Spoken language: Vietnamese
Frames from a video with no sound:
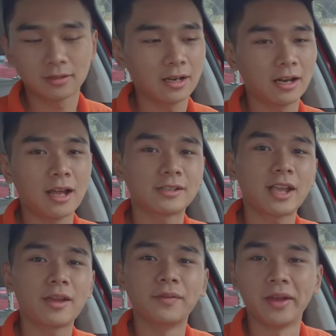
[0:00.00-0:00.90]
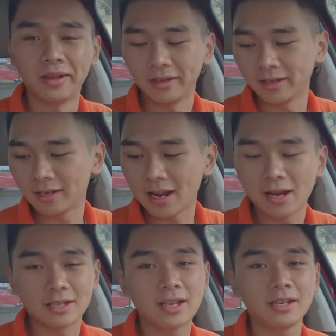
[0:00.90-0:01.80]
đang lái xe về hay
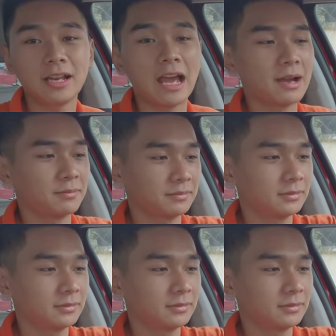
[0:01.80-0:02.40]
đang lái xe đi làm